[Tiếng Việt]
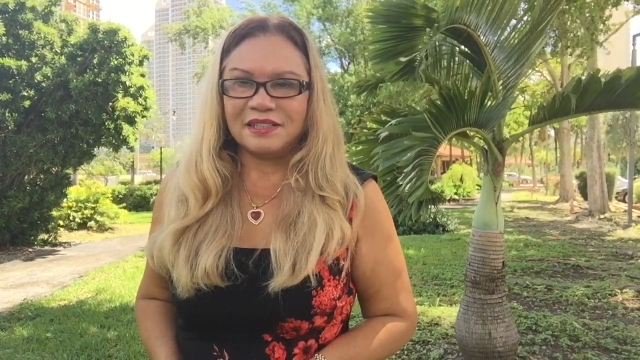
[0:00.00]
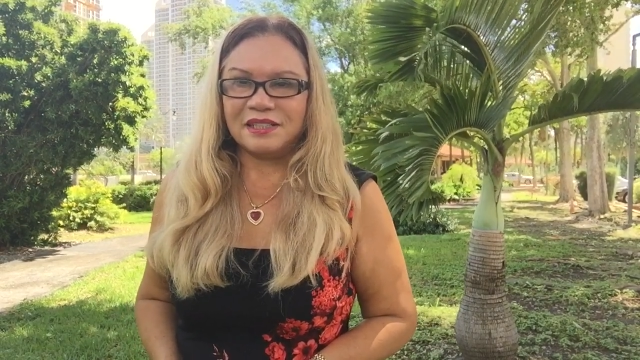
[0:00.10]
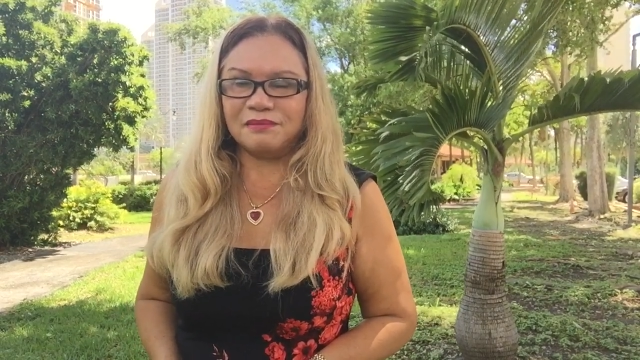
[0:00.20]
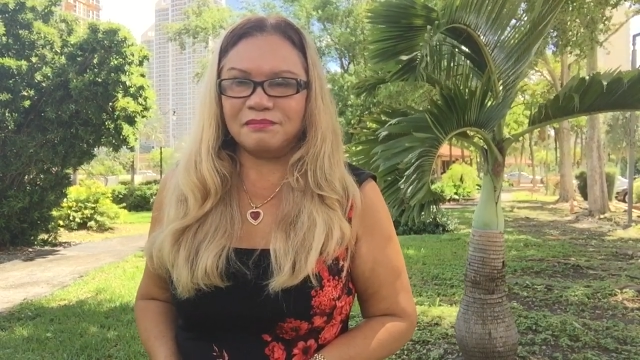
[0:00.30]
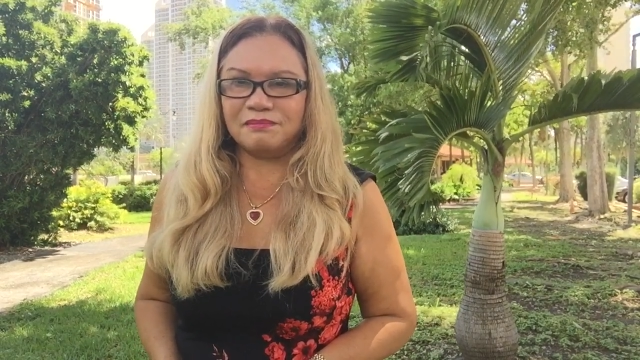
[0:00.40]

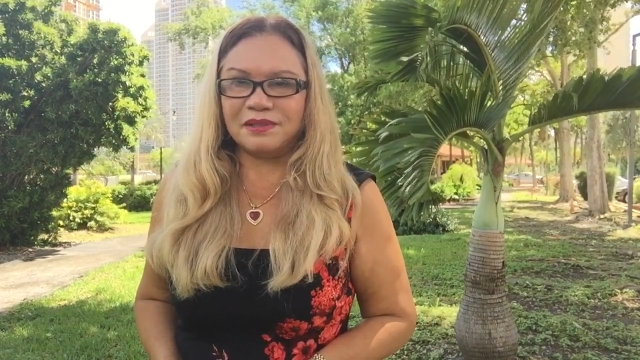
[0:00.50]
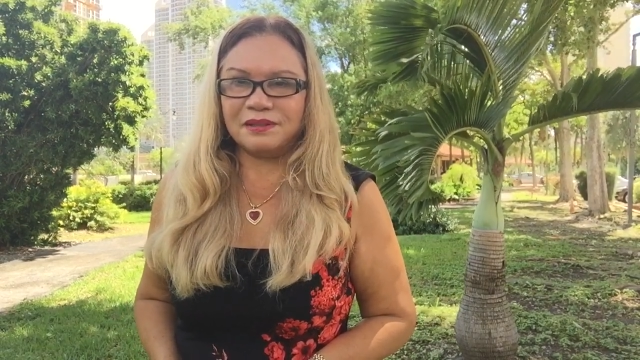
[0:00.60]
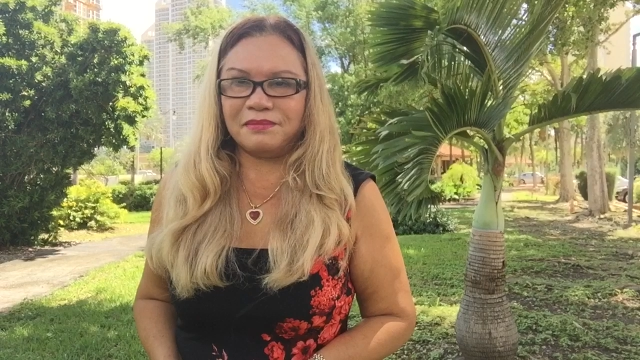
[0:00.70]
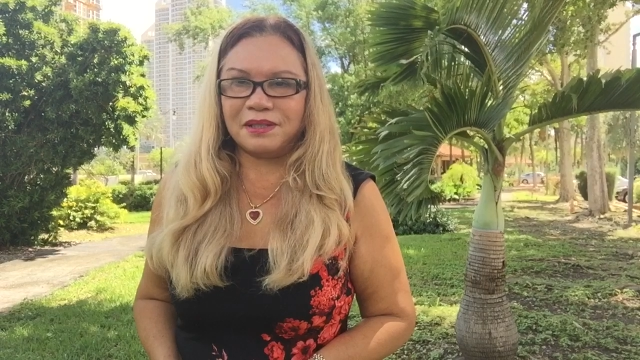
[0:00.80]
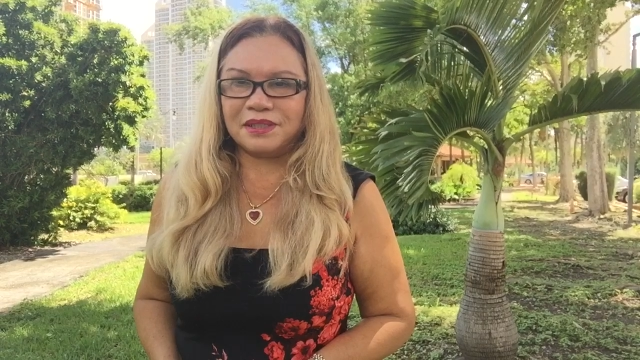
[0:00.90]
thì mà,
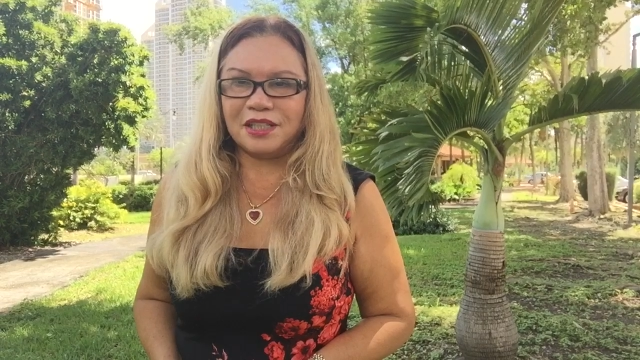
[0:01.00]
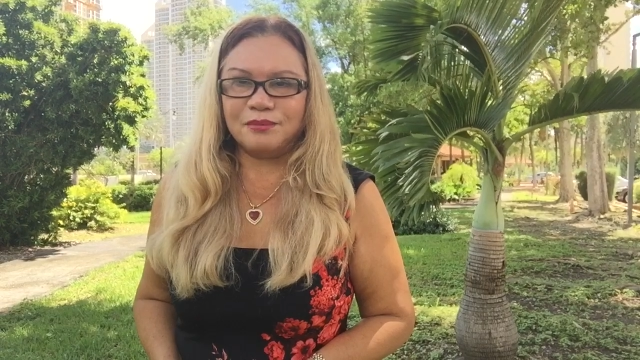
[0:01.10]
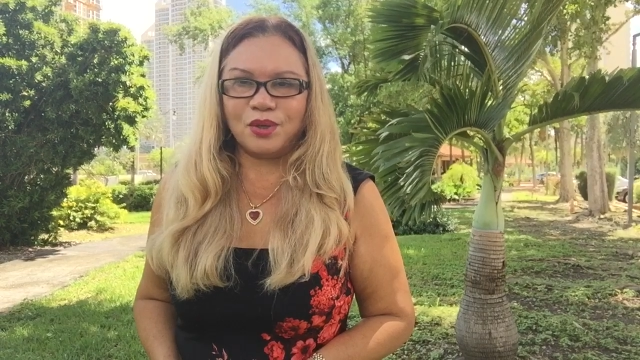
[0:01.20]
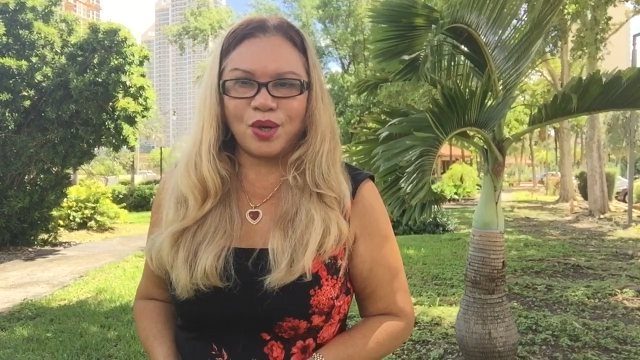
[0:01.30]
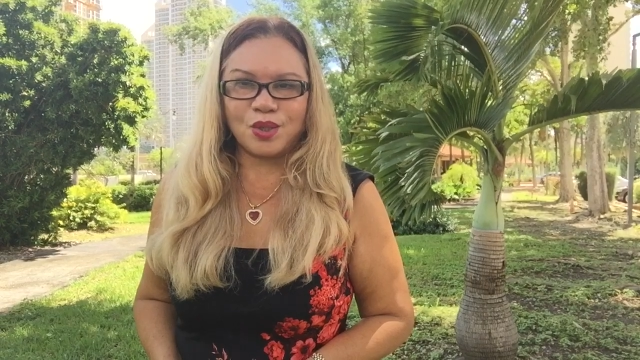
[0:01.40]
mà
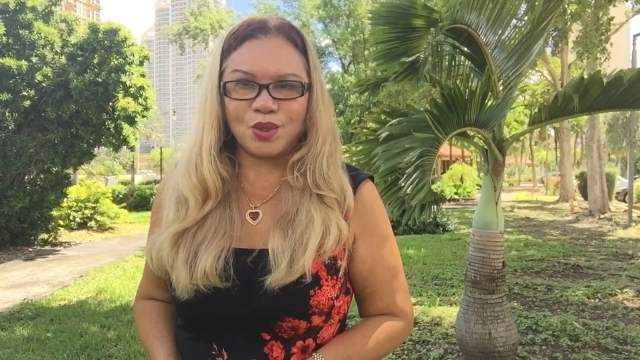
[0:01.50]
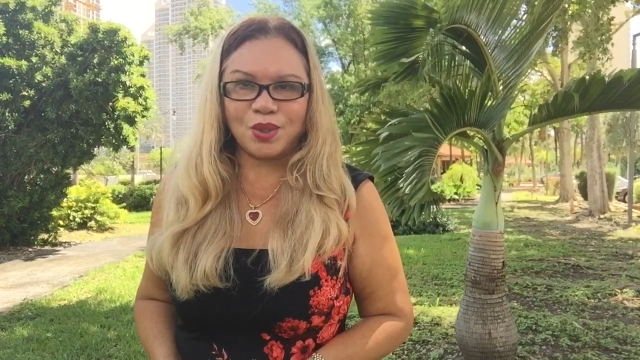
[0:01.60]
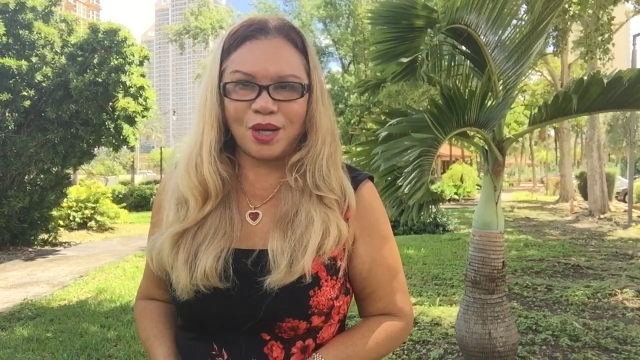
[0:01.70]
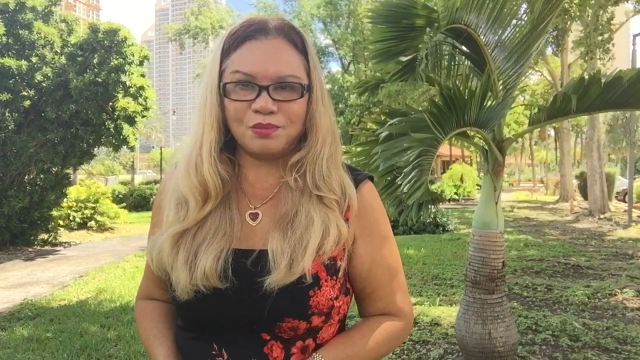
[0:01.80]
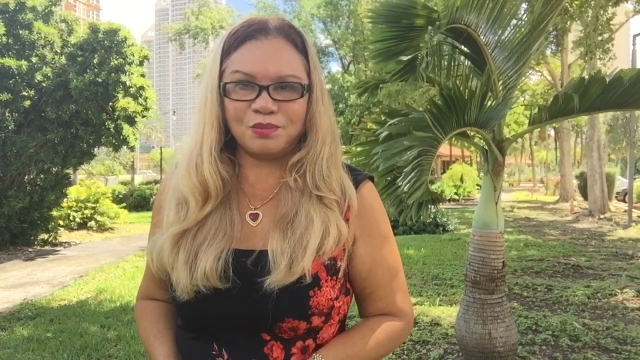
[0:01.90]
từ một con
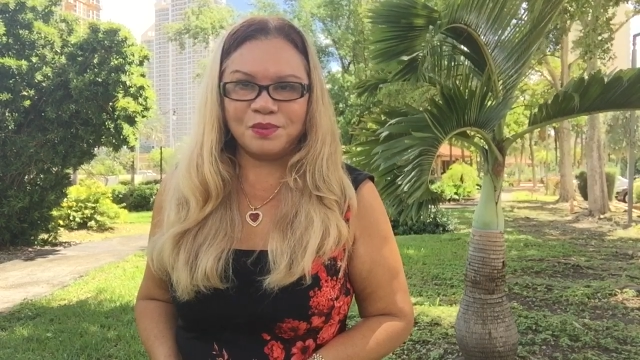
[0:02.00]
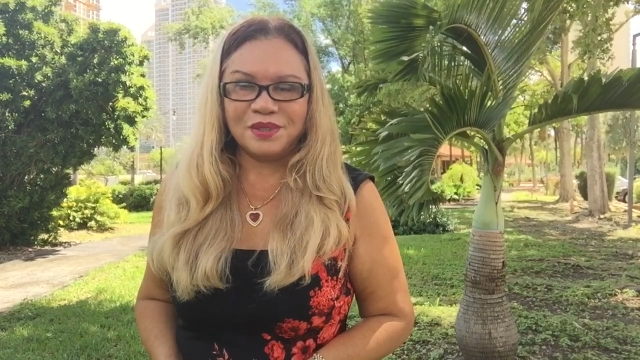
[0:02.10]
số không.